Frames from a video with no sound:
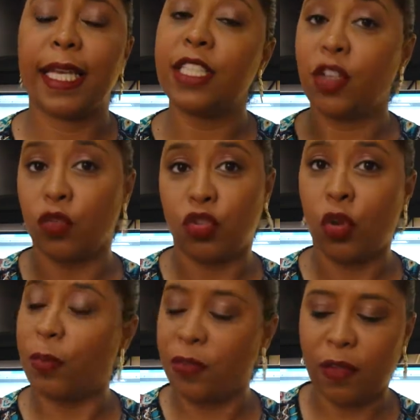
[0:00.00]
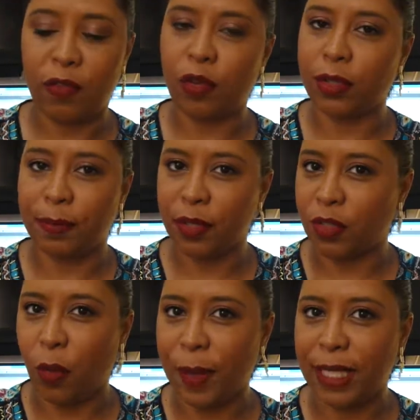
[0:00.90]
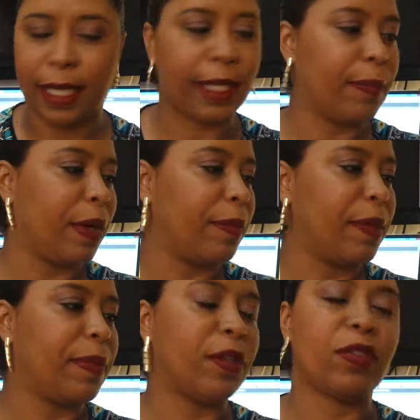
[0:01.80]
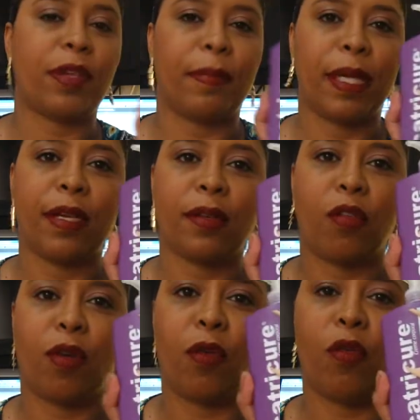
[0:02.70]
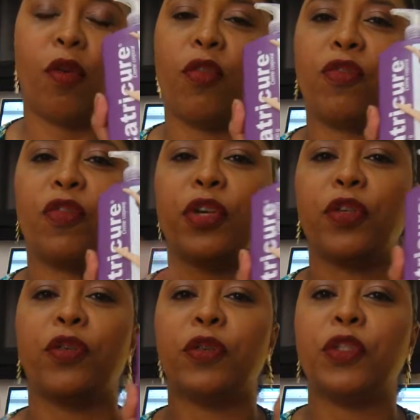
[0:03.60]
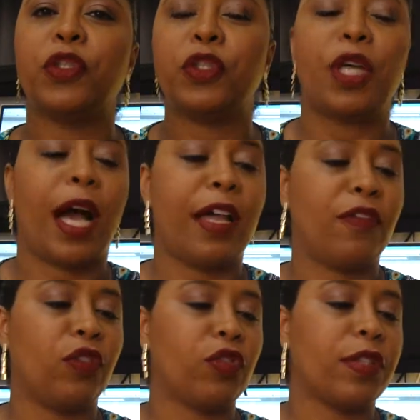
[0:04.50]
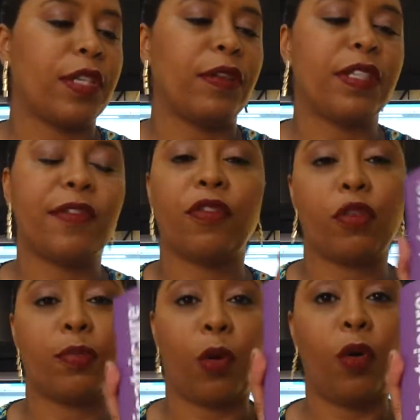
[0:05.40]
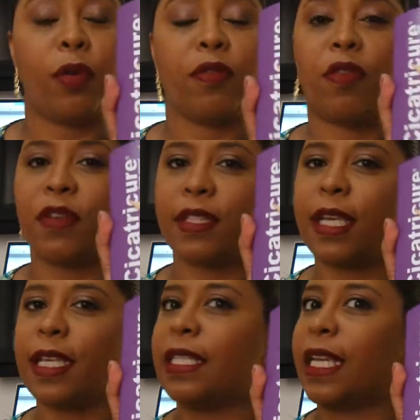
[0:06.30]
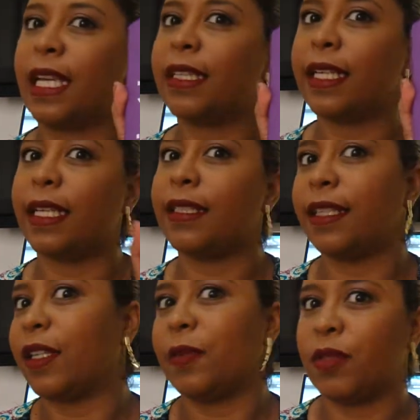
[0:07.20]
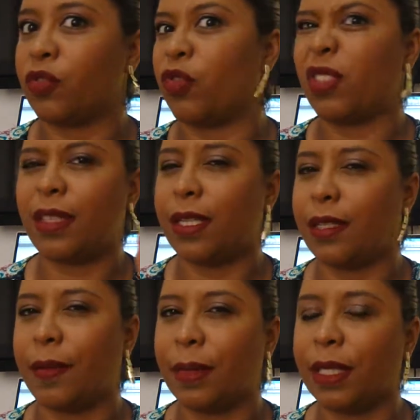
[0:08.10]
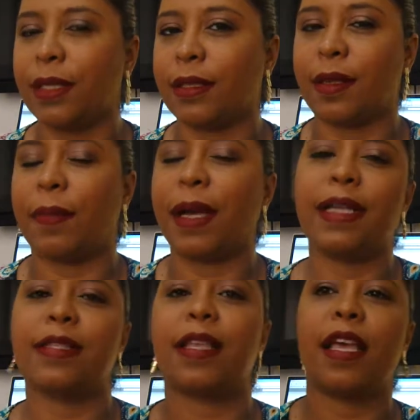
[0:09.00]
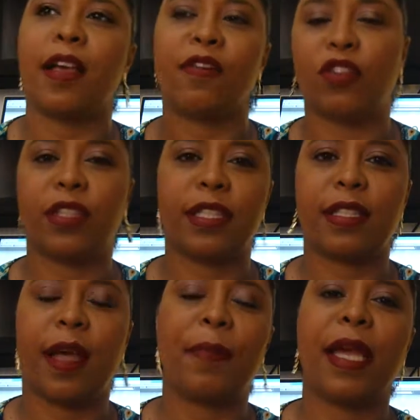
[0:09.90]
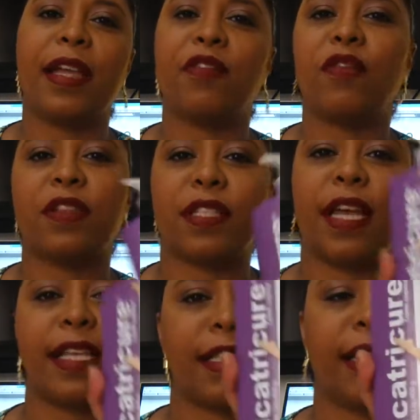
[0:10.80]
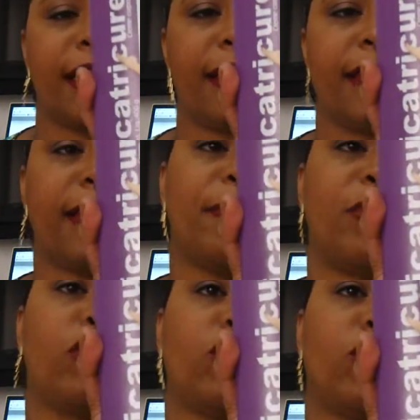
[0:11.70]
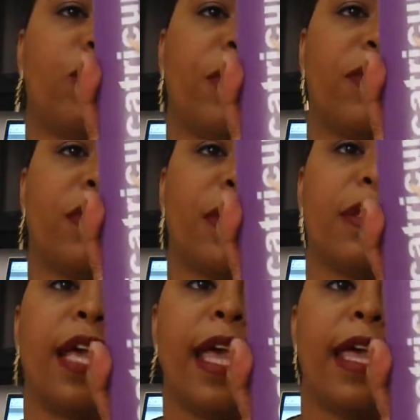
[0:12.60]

Quem já usou, por favor, depois comenta aqui pra mim pra eu saber qual, qual foi o, a evolução. E se for bom, eu vou fazer resenha dele daqui umas duas, três semanas a mais. Vou testar bem e vou fazer a resenha desse produto pra vocês.